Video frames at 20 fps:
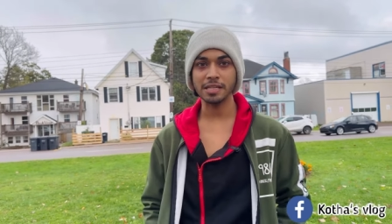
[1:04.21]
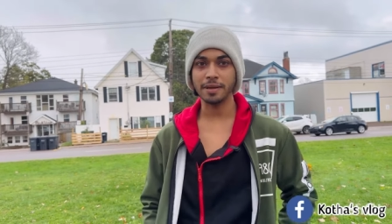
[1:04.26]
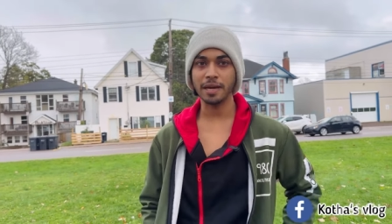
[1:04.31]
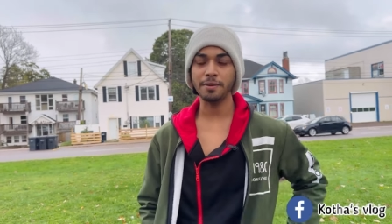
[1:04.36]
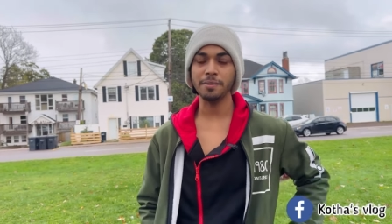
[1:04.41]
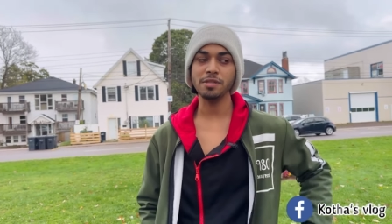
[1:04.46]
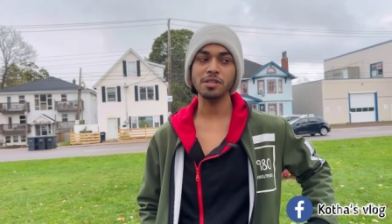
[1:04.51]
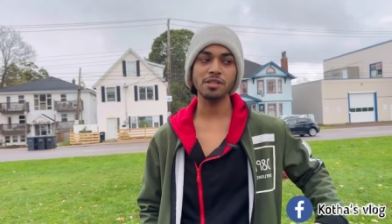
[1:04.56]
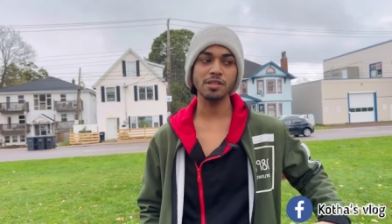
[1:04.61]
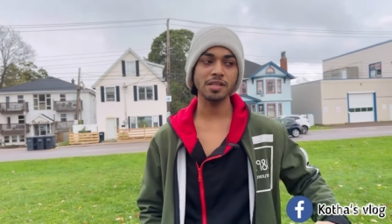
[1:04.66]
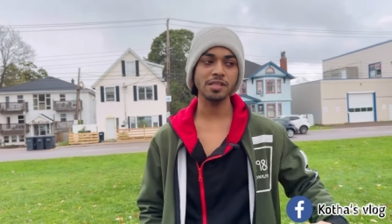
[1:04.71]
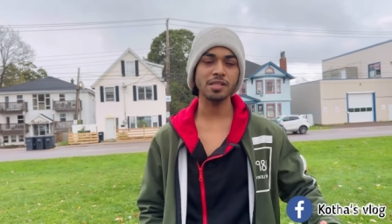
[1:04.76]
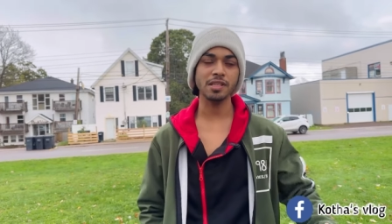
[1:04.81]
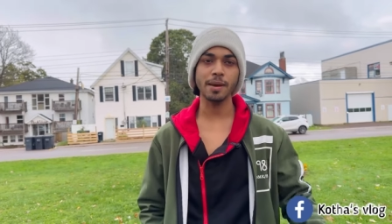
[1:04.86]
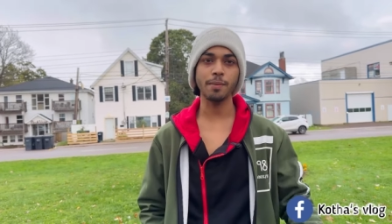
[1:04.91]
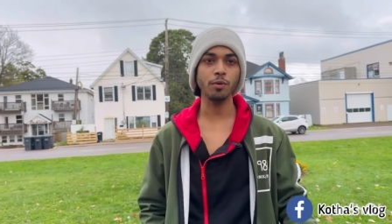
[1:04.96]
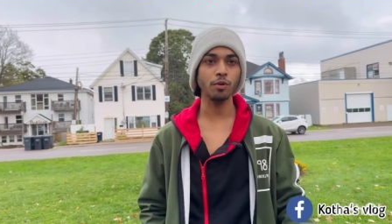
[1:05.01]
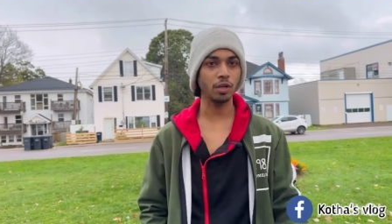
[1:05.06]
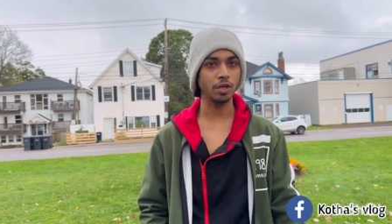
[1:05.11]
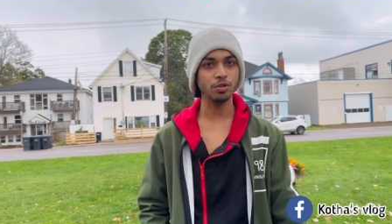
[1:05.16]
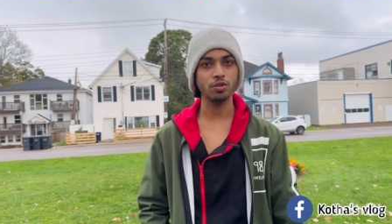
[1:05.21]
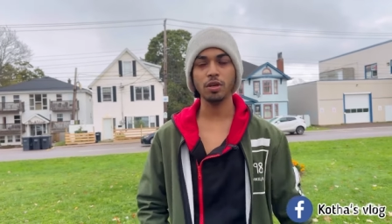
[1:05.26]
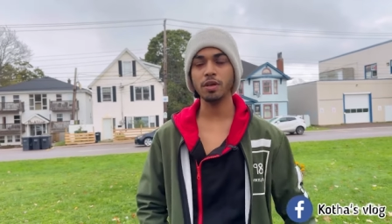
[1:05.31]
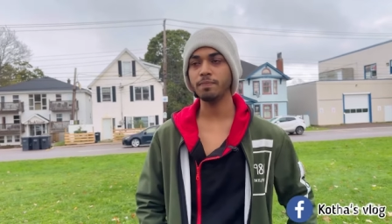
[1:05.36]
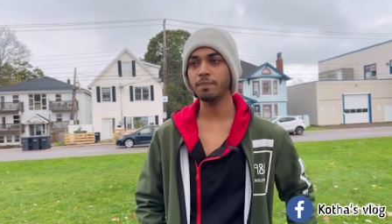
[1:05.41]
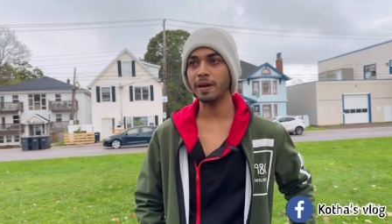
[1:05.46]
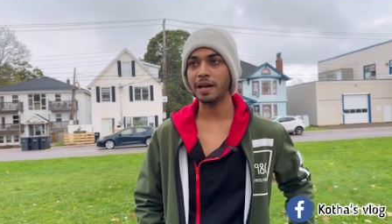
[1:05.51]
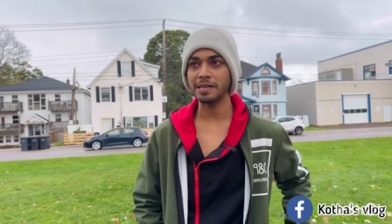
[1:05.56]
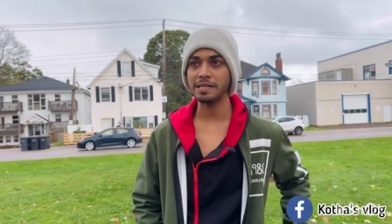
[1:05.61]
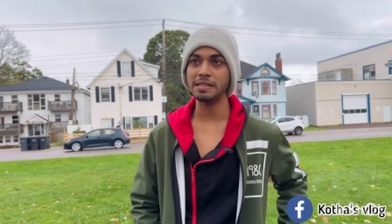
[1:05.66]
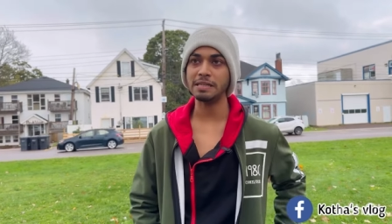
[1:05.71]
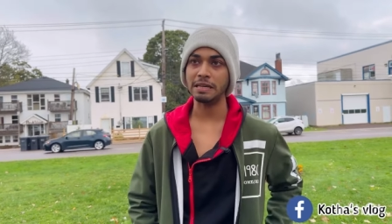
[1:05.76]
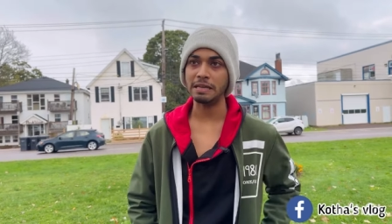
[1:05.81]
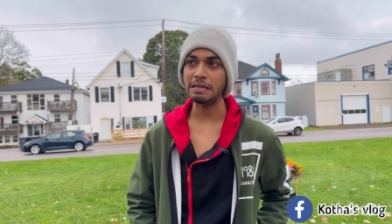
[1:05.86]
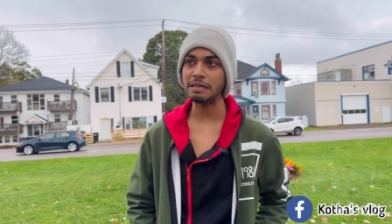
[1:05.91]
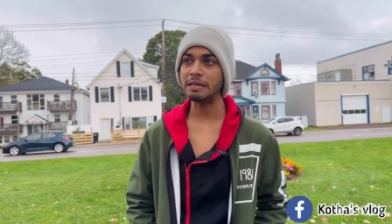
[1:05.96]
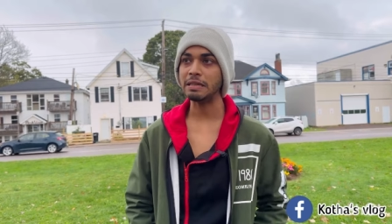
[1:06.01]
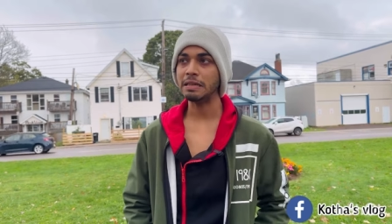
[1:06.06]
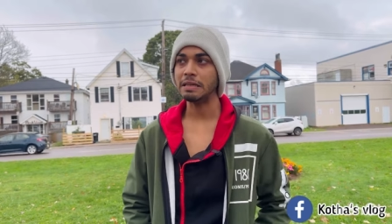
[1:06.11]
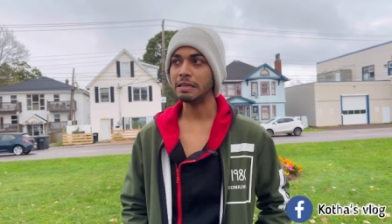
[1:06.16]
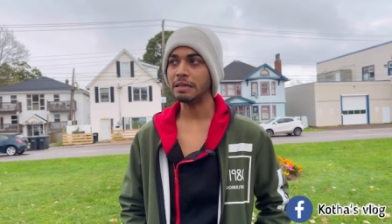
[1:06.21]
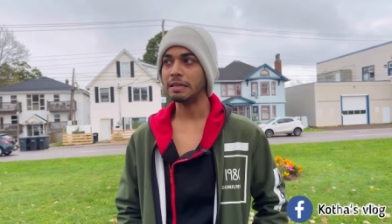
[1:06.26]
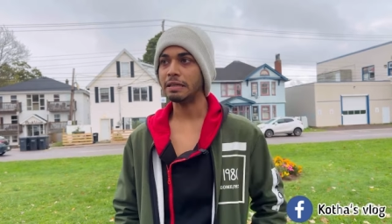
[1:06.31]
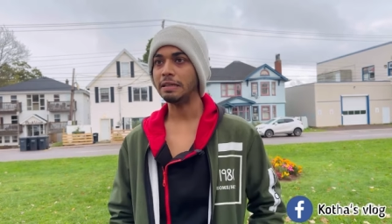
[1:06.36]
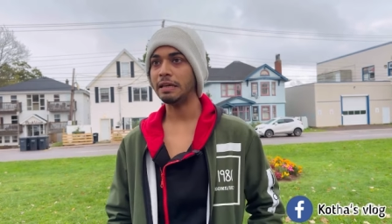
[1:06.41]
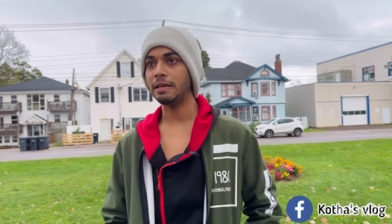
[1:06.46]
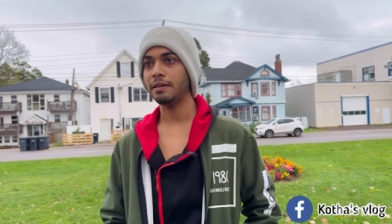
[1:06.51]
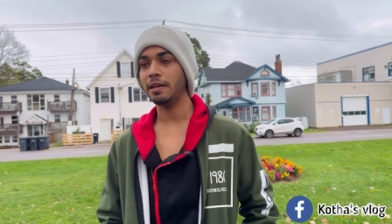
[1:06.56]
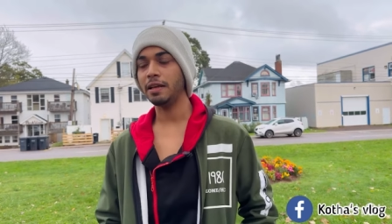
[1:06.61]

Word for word: অ্যাডমিশন টেস্টে তেমন কিছুই আসে নাই দেন